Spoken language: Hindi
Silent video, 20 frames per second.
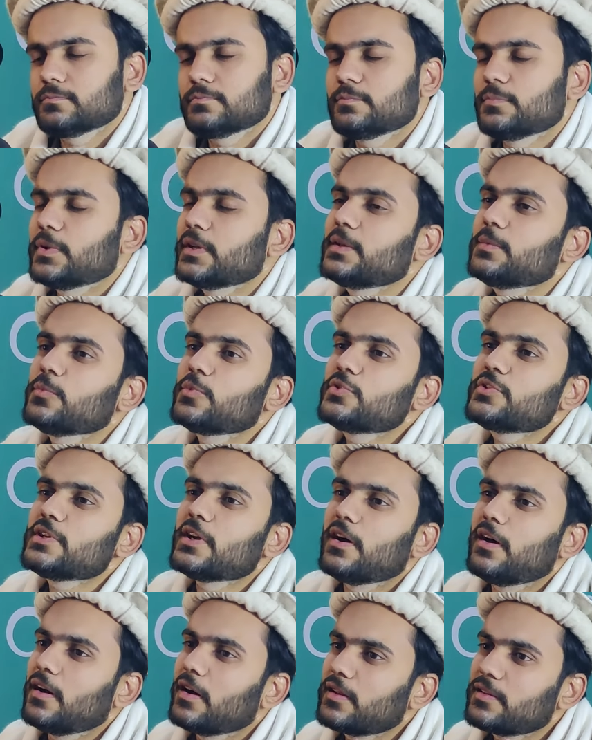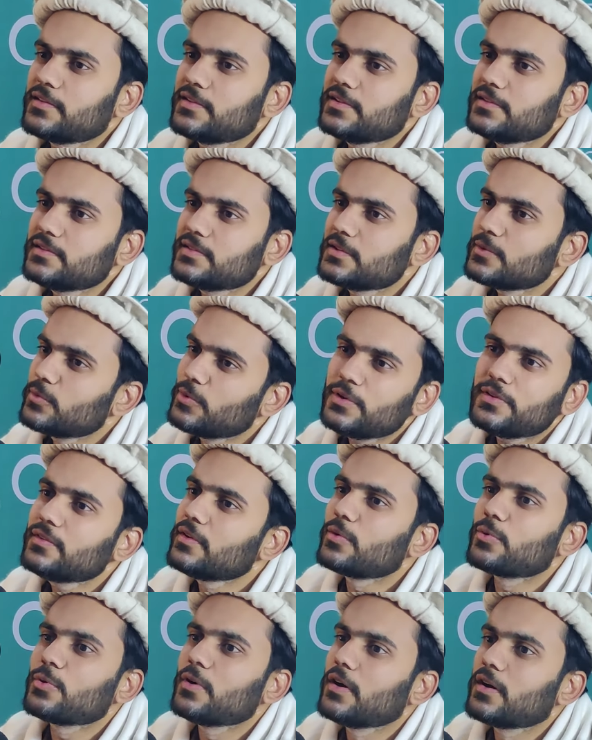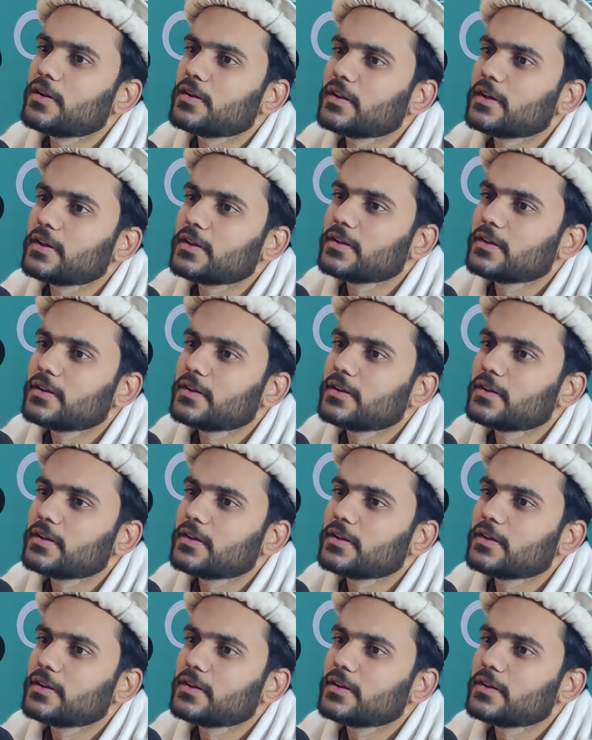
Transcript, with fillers: भाई मुझे हार जीत से कोई सरोकार नहीं